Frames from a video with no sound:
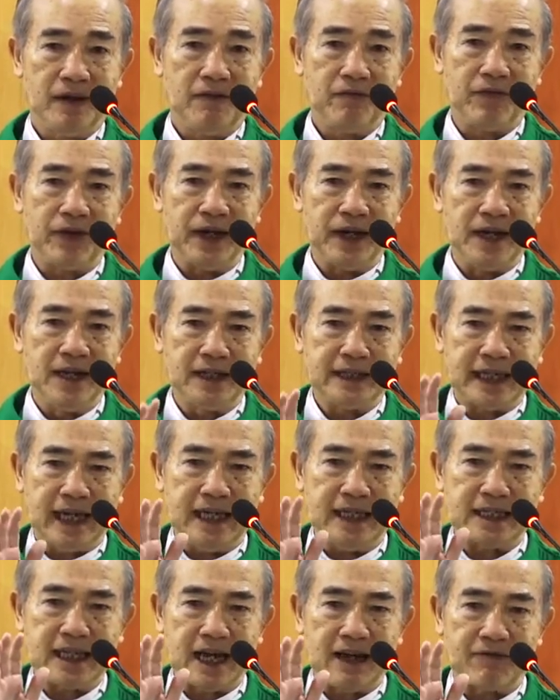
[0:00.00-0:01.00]
Vì Đức
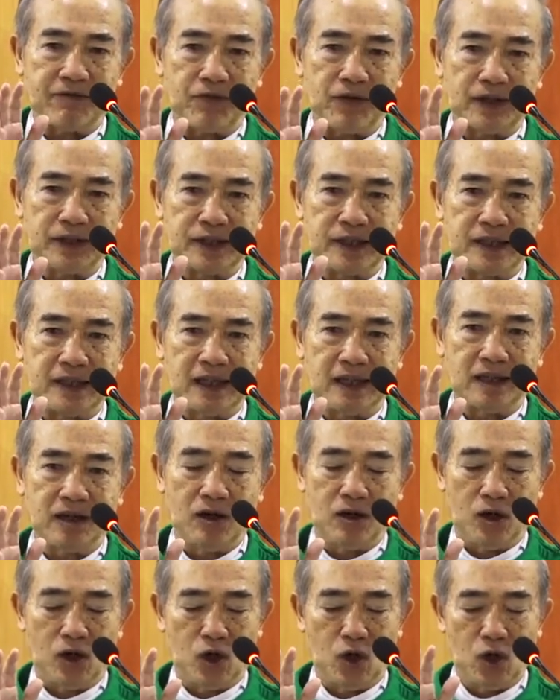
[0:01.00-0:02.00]
Thánh Cha
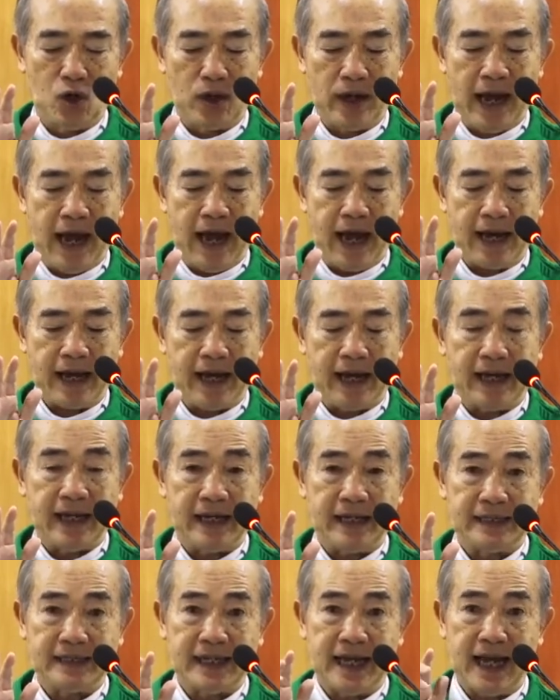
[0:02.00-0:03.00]
Francisco đã
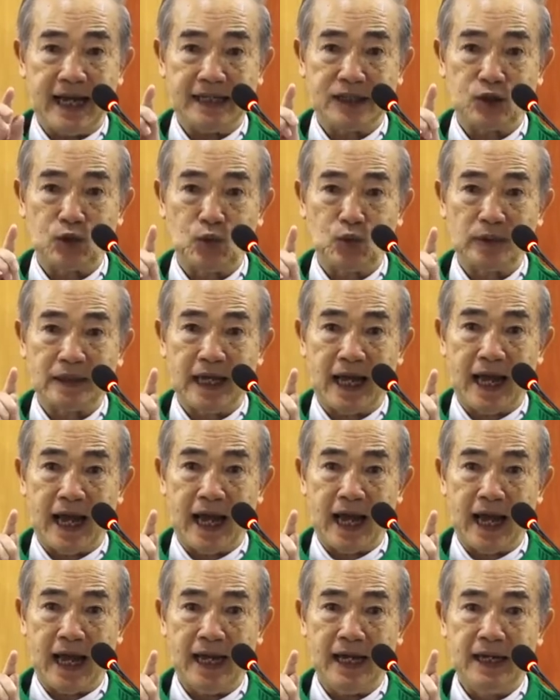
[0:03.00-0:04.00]
cảnh giác chúng
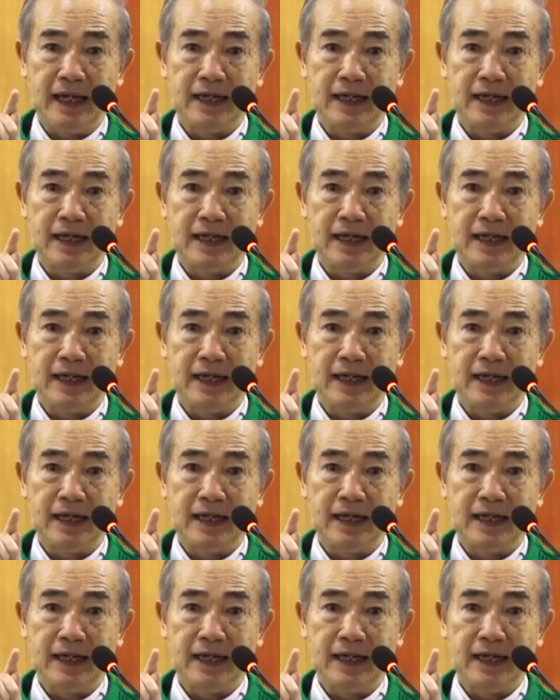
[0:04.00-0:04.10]
ta